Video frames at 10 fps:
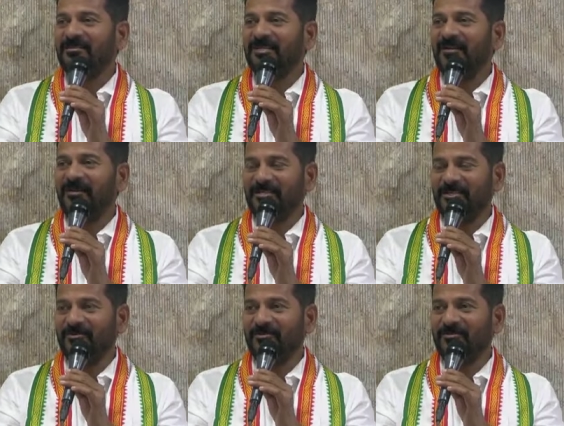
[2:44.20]

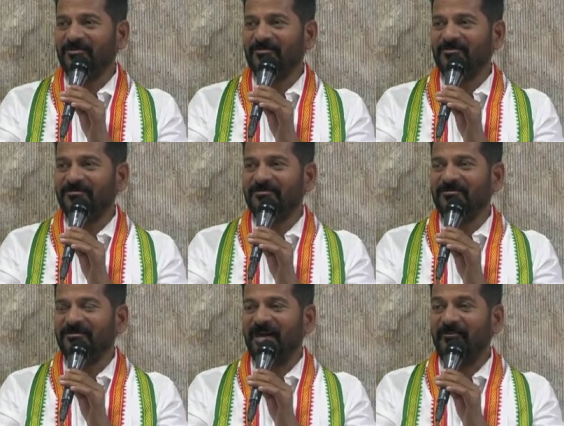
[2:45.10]
ఏమంటారు
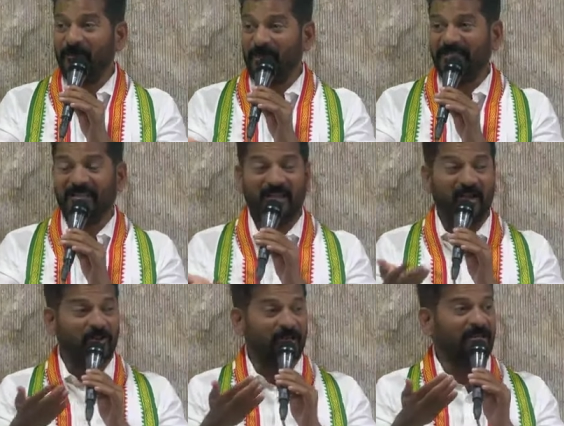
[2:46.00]
అవిభక్త
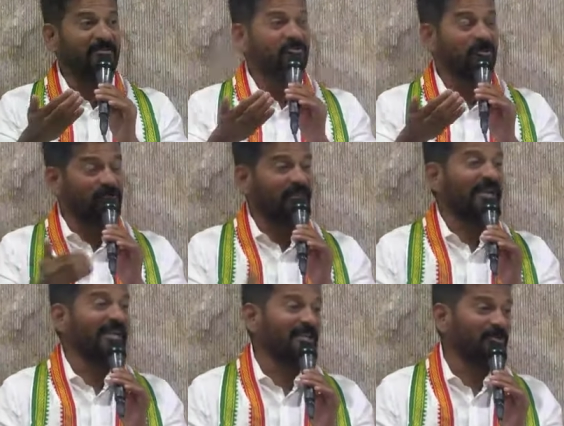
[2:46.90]
కౌల
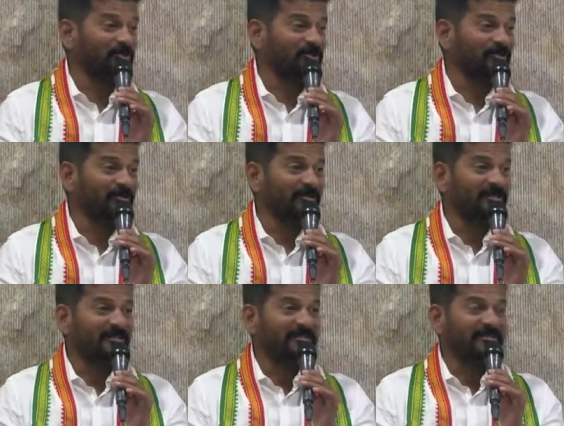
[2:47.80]
సోదరులైనట్టు
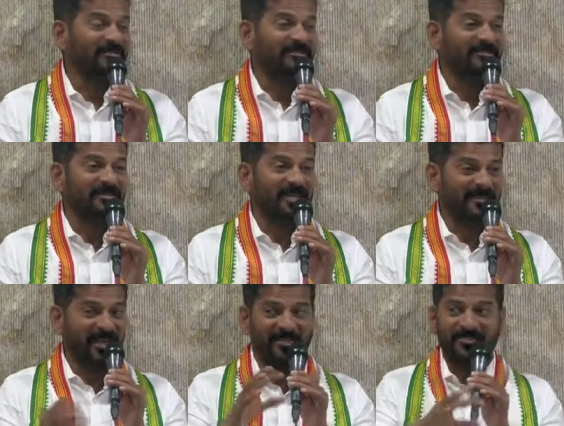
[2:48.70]

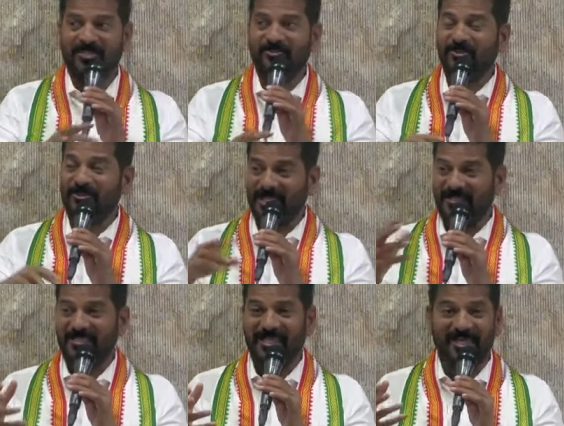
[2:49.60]
సత్యహరిచంద్రుడు
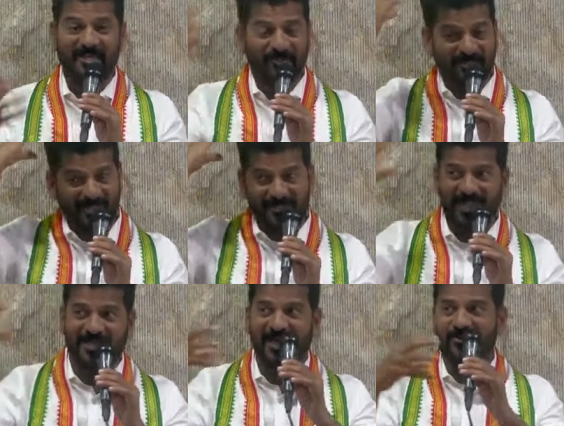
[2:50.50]
చంద్రశేఖరరావు ఇద్దరు
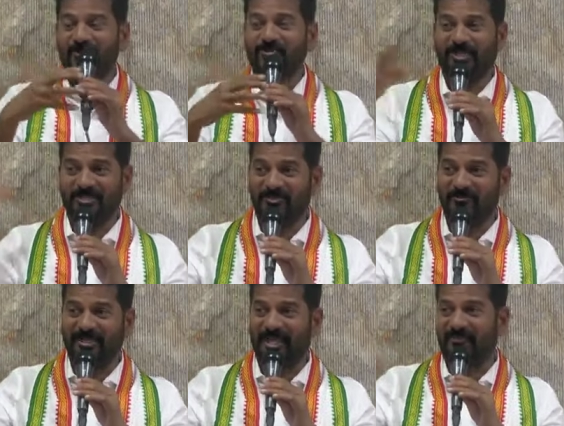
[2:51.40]
తలకాయలు రెండు ఉంటాయి చూడు
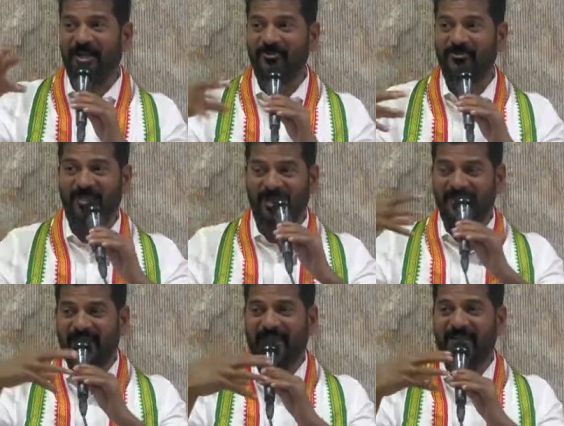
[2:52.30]
వీణావాణి ఉన్నారుగా
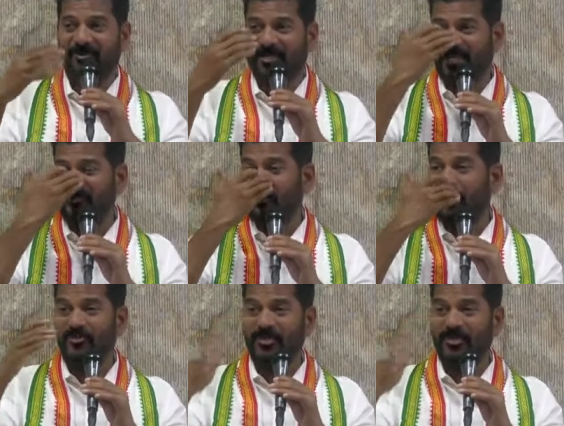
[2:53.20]
తలకాయలు ఒకటే అతుక్కొని ఉండే